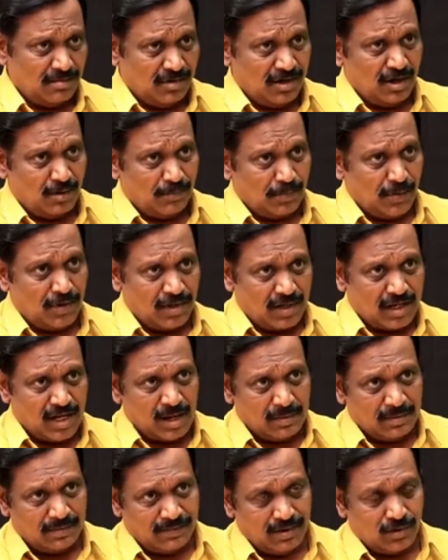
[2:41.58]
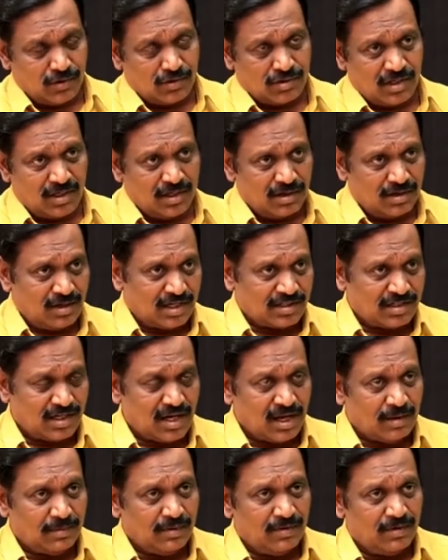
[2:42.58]
నీ అపోనెంట్కి యాభై వేలు వస్తే నీకు లక్ష
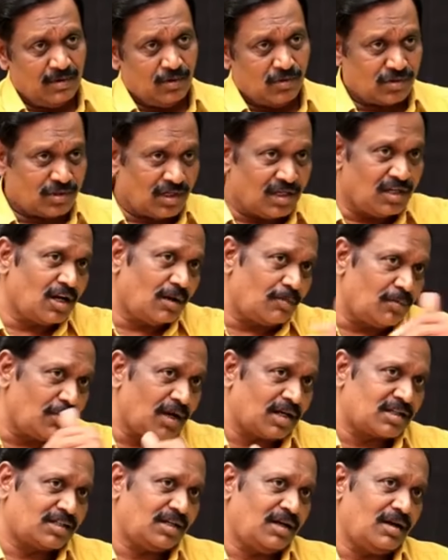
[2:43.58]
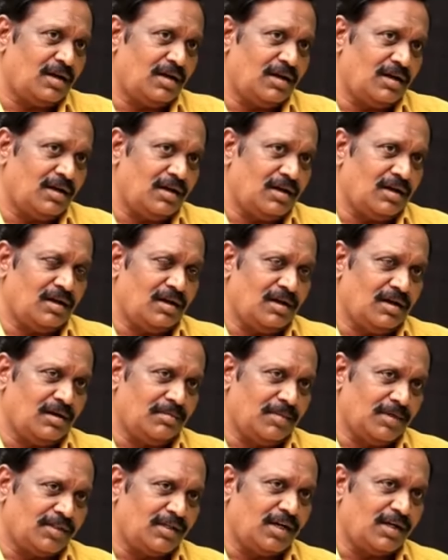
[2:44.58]
యాభై వేలు వస్తే నీకు అప్పుడు లక్ష
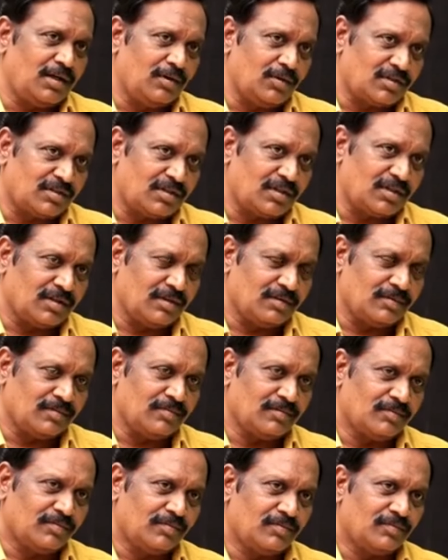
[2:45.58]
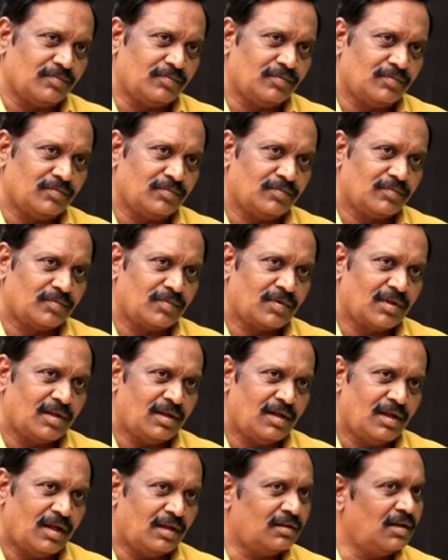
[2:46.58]
మెజార్టీ వస్తుంది
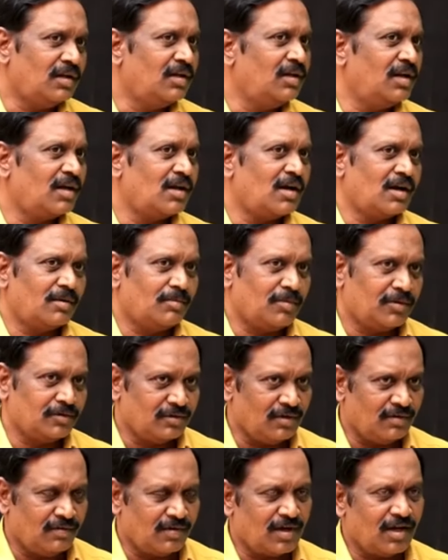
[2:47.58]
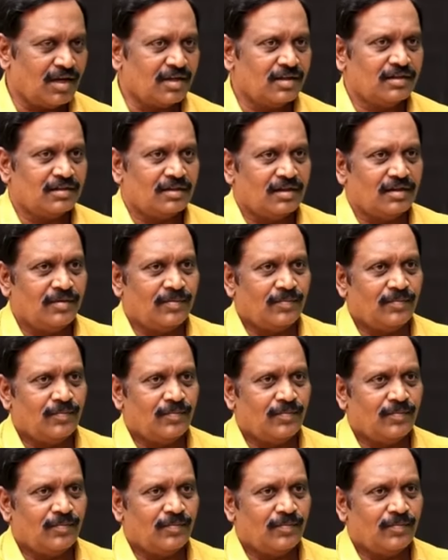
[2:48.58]
అంత హీనంగా కనపడుతుంది వంగా గీత